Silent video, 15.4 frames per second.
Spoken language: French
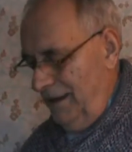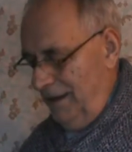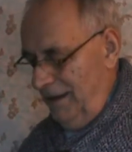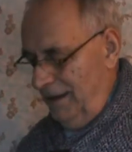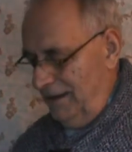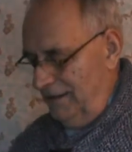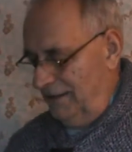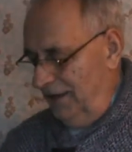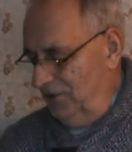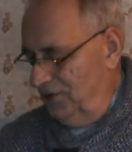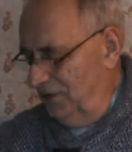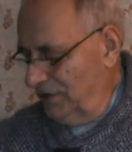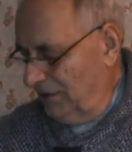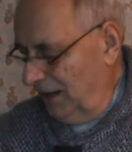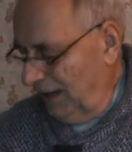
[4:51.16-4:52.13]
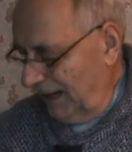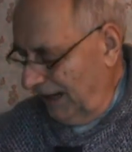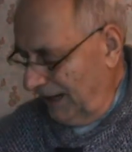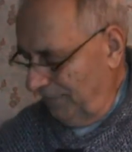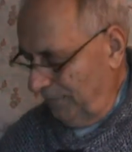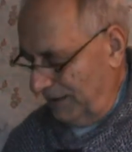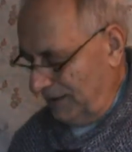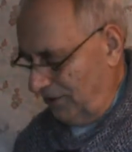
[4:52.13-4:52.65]
Et c'est juste
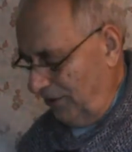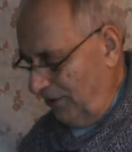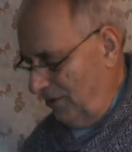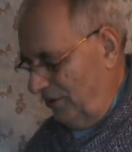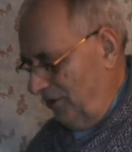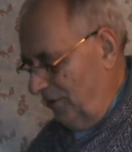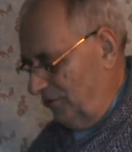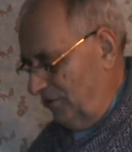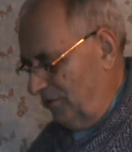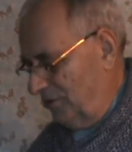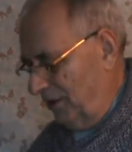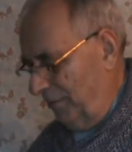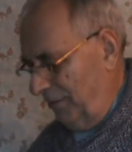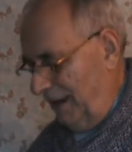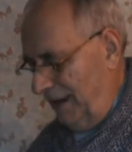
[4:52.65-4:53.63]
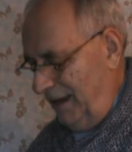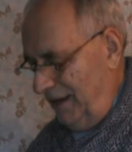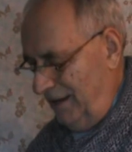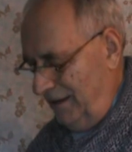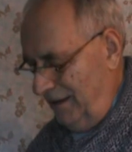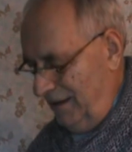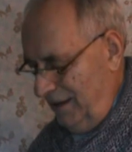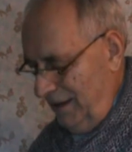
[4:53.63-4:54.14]
correct parce que, justement,
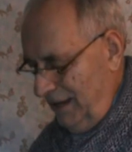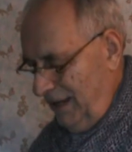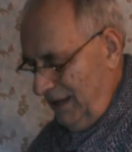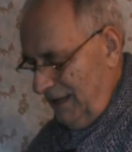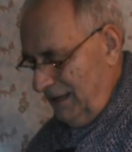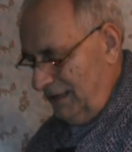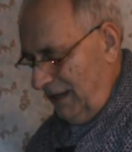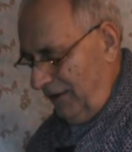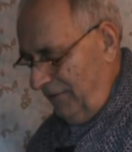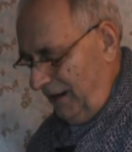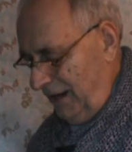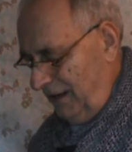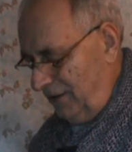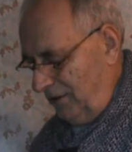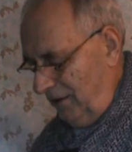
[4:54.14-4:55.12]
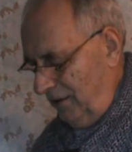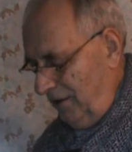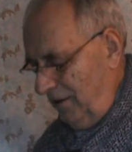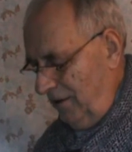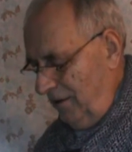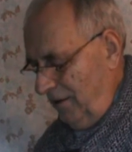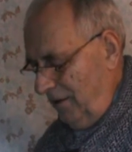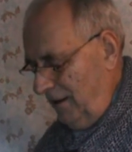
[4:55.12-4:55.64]
ça va être
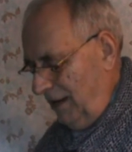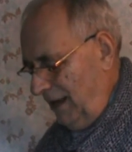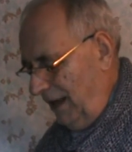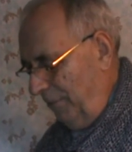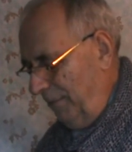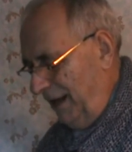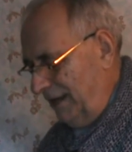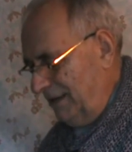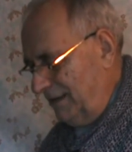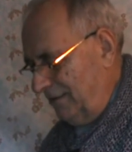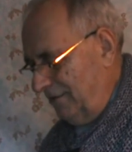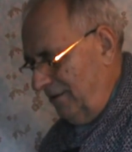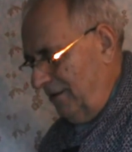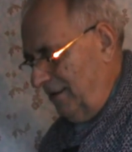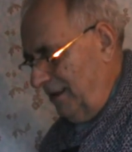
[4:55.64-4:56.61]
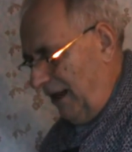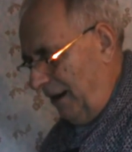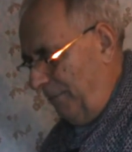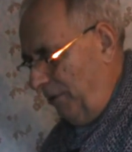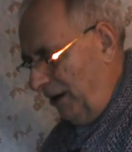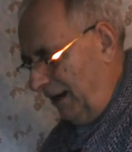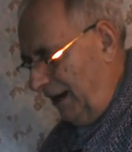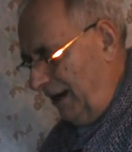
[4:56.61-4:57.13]
euh, la messe dans
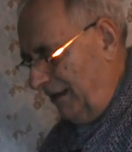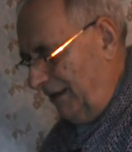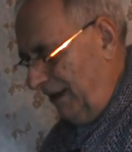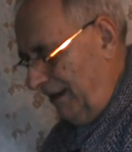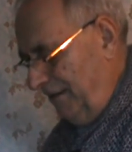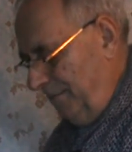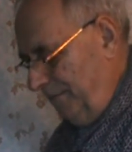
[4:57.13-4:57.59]
pas grand temps.